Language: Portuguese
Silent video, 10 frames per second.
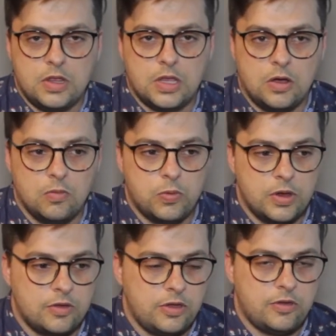Então,
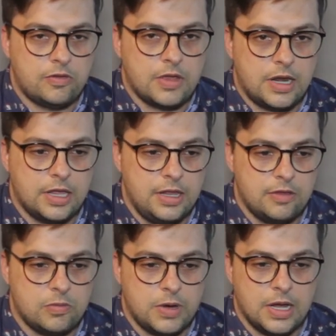por a gente estar aqui
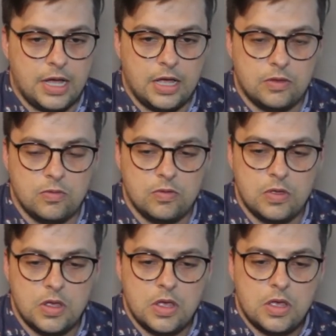nesse mercado
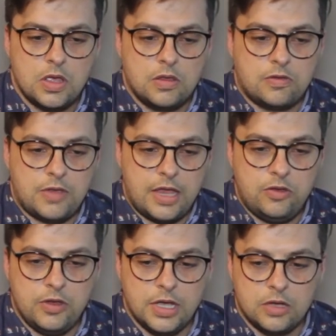
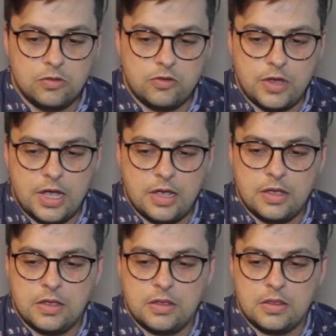sete anos já,
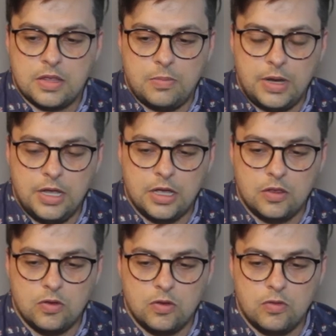
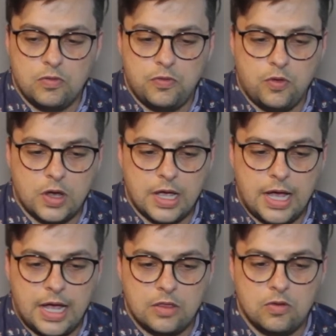trabalhando
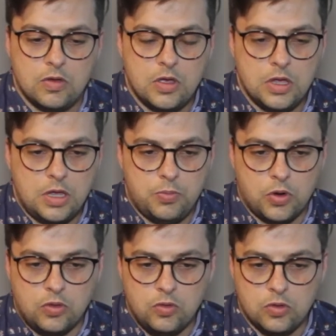focado, em
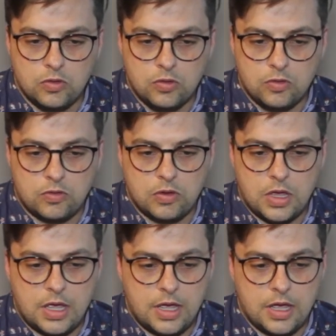produtos
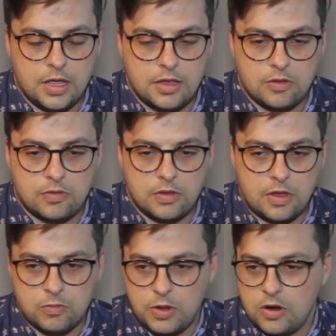é, das,
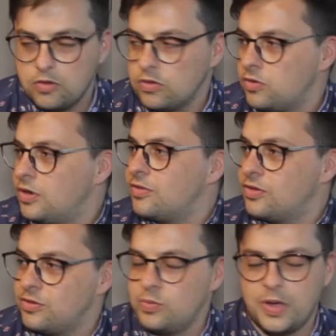das, melhores consultoras
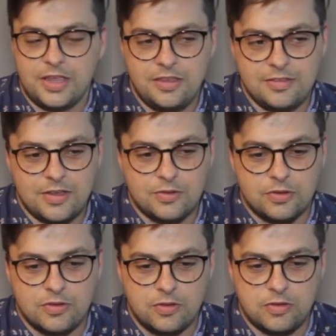hoje do país, né, de
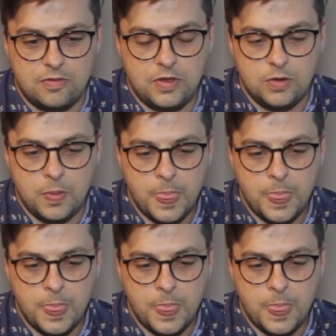construção civil.